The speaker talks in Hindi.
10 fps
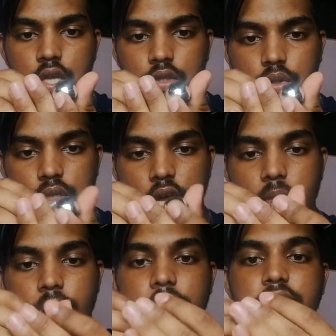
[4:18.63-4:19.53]
तो यहाँ
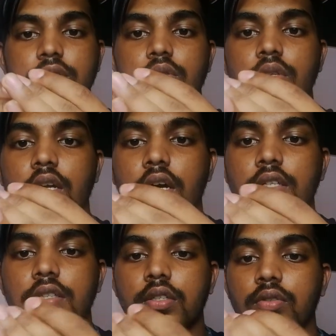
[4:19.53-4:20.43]
पे मैं इसको लगा
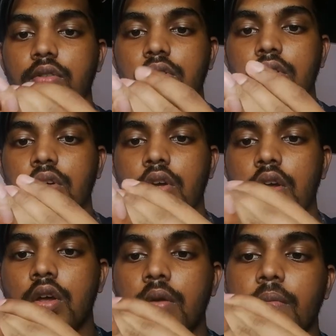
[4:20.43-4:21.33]
देता हूँ
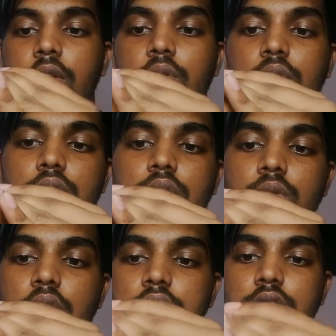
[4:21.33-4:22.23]
और होल
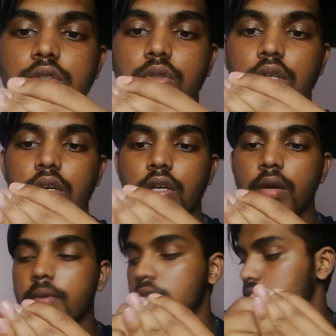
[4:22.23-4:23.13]
थोड़ा सा छोटा हो गया
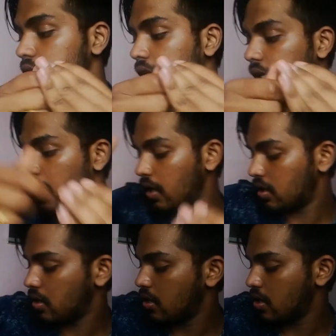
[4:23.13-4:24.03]
बट चलेगा
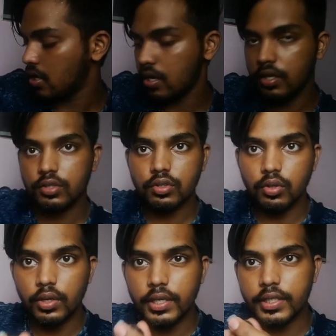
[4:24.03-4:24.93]

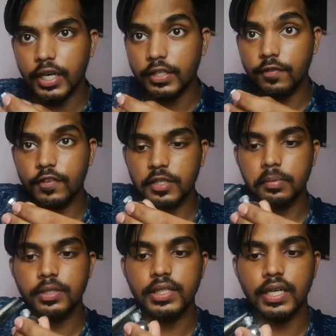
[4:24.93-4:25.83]
इसको एक टाइट फिट
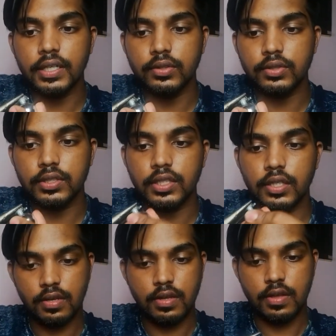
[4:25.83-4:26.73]
मिल जाएगा उससे
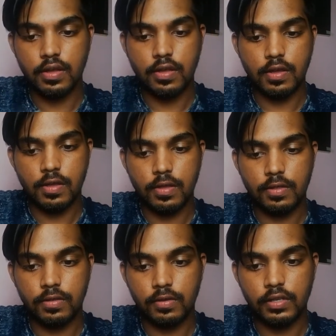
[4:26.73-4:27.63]

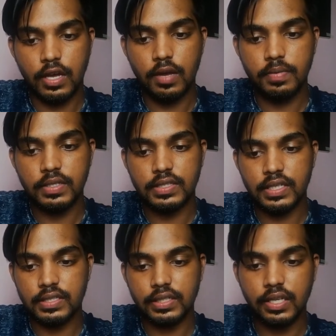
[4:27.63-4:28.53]
तो यहाँ पे
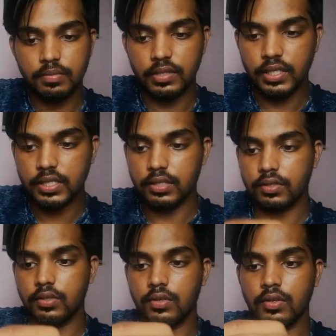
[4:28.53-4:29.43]
जैसे कि आप देख
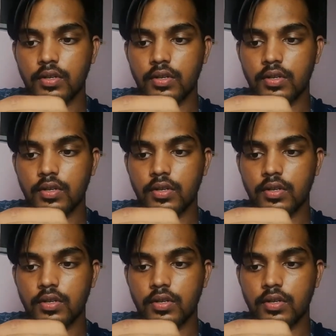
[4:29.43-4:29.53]
सकते हो